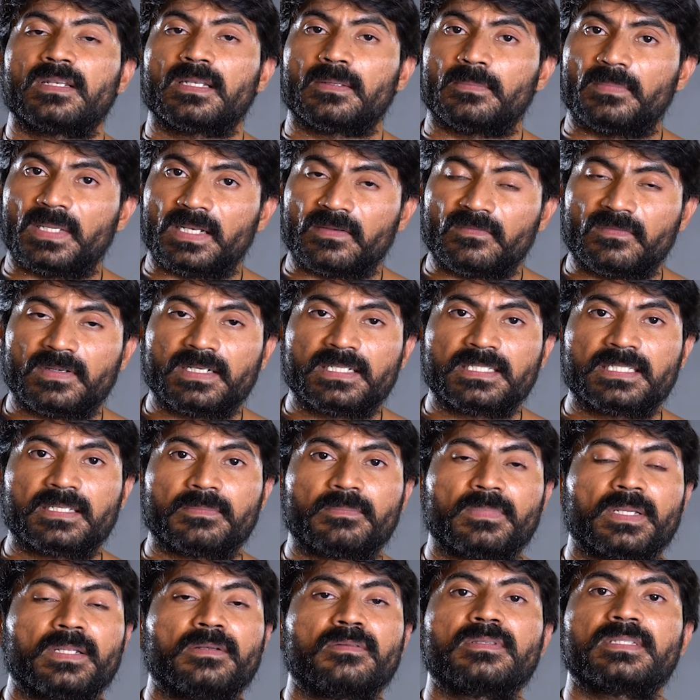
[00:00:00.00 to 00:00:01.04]
వల్ల బెనిఫిట్స్
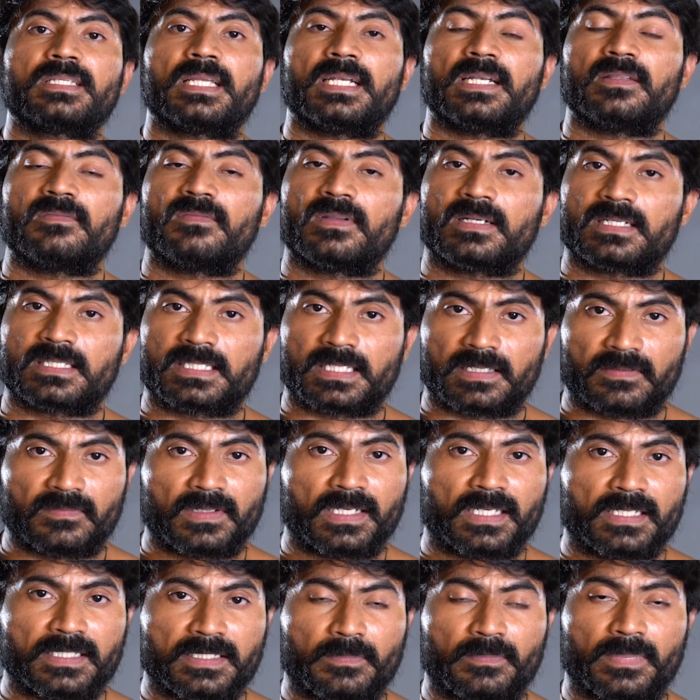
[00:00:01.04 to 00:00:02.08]
చెప్పాను సైడ్ ఎఫెక్ట్స్
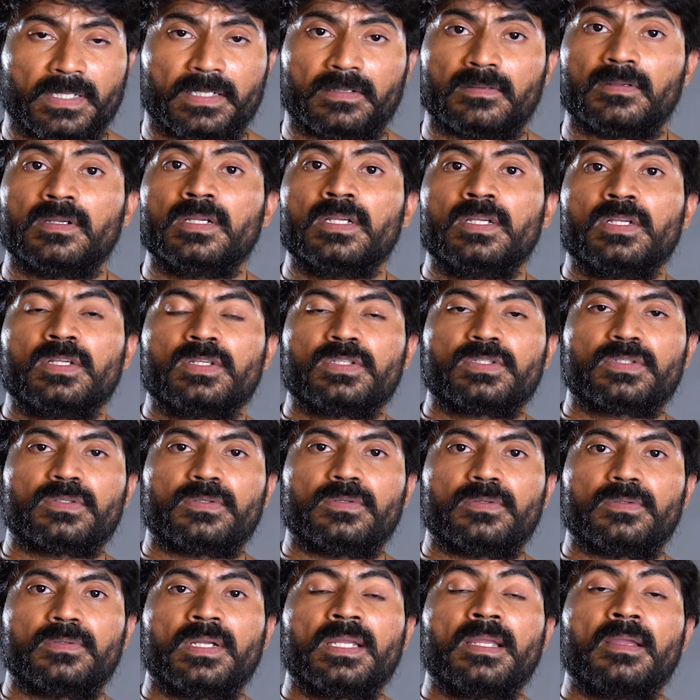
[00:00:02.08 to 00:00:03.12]
ఏవని చెప్పాను సో
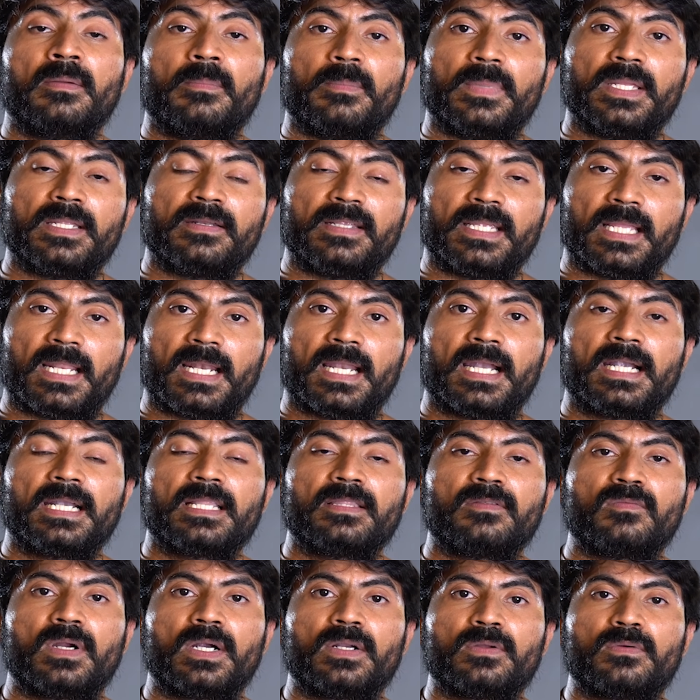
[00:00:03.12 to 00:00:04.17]
మీరు
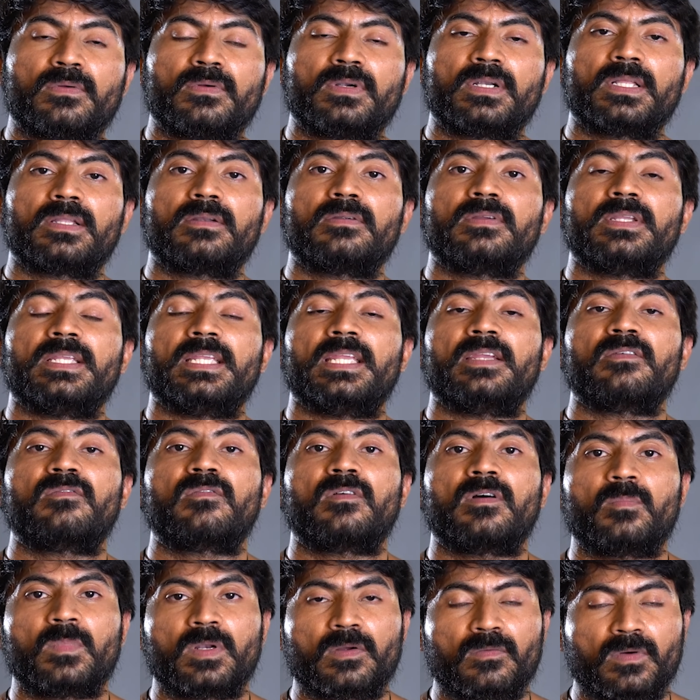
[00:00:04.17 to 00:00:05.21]
ఎలాంటిది వాడుకుంటారు ఏ
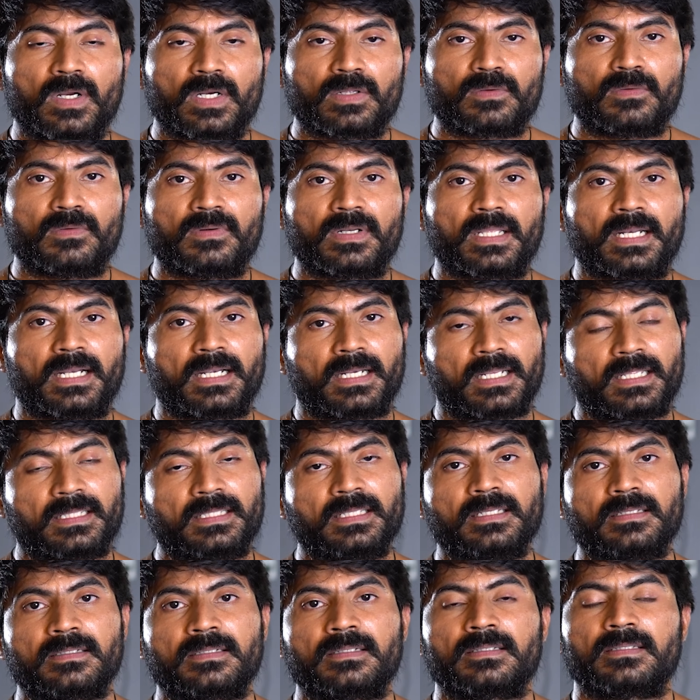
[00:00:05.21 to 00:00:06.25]
ఫామ్లో వాడుకుంటారు
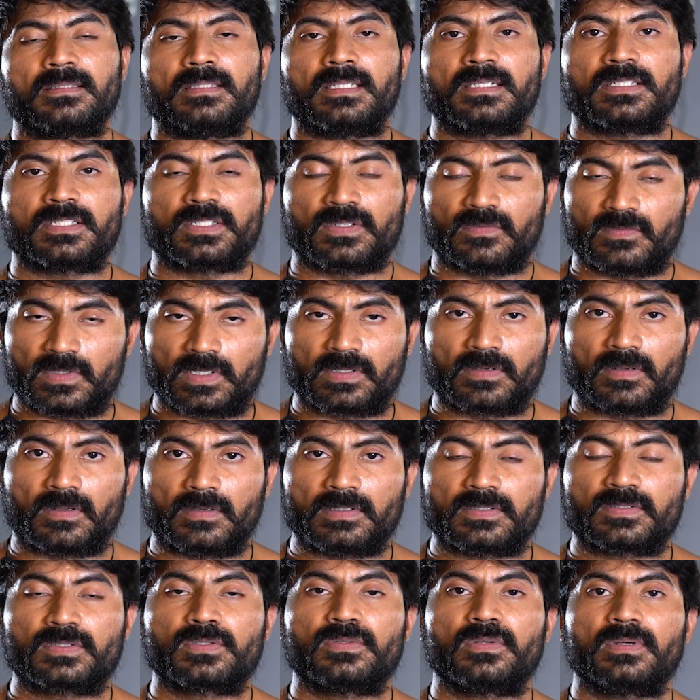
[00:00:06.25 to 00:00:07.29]
అనేది దట్స్ యువర్ కాల్
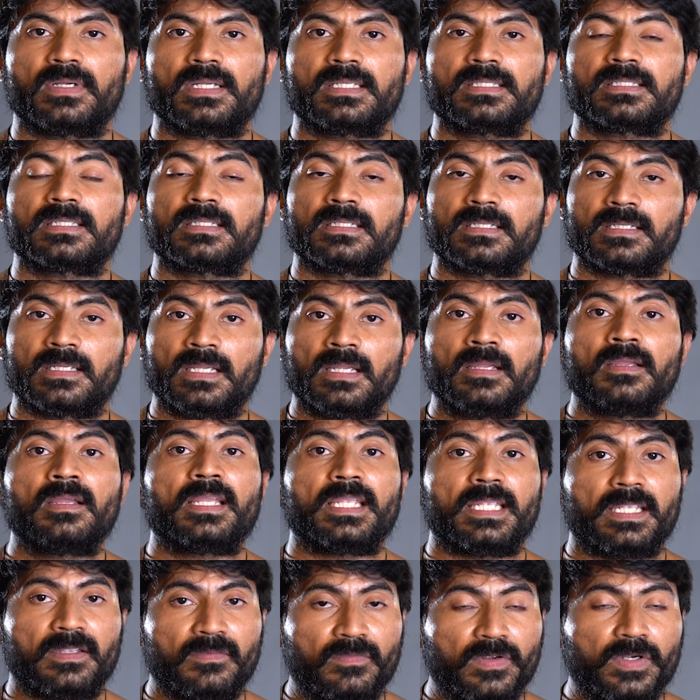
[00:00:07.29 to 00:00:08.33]
సో గైస్
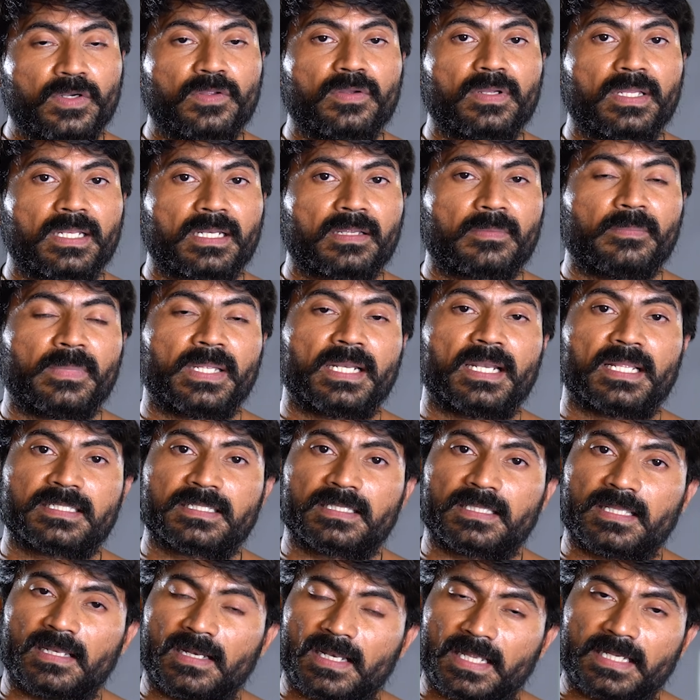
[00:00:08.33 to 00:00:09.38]
ఈ వీడియో కనుక మీకు
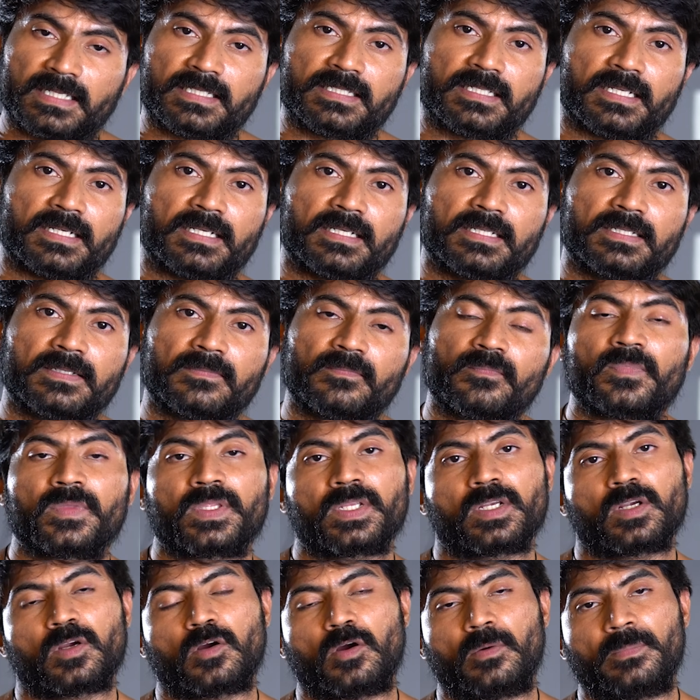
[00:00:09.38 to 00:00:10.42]
నచ్చితే లైక్ చేయండి
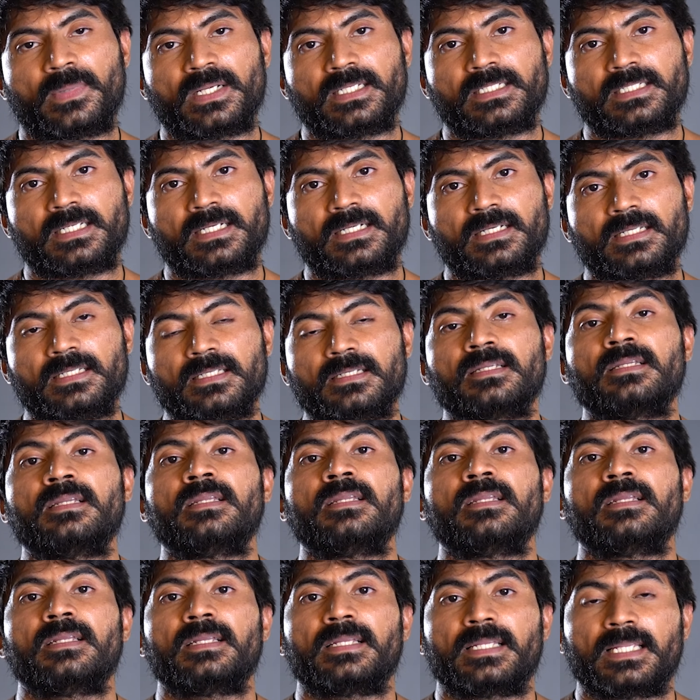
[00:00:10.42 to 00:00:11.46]
కామెంట్ చేయండి
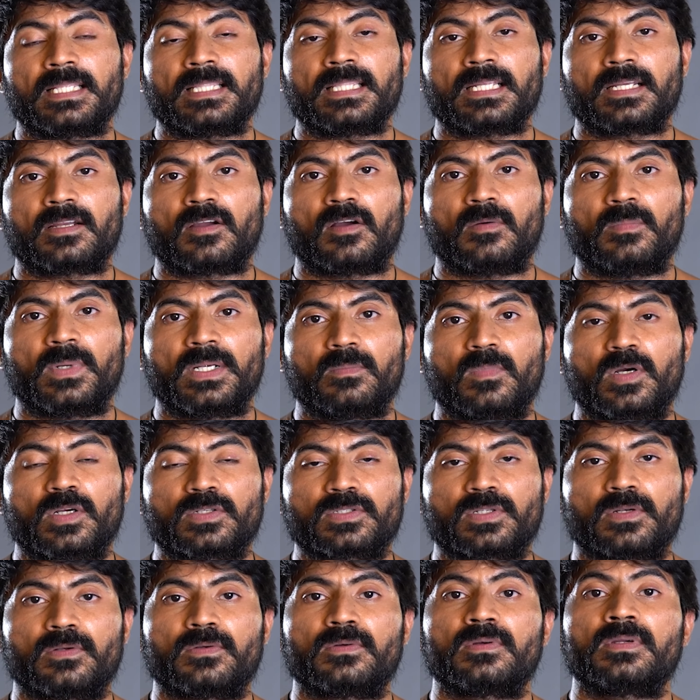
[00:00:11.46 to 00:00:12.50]
కింద కామెంట్
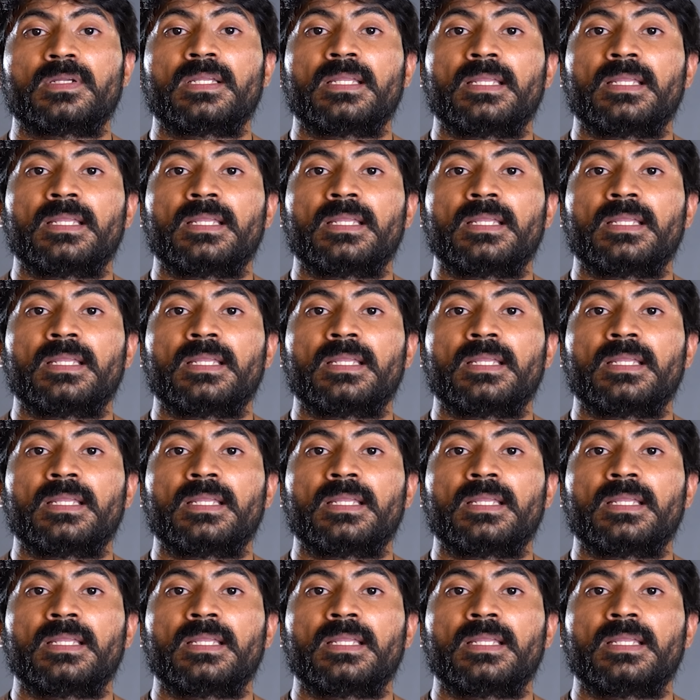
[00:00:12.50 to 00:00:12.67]
బాక్స్లో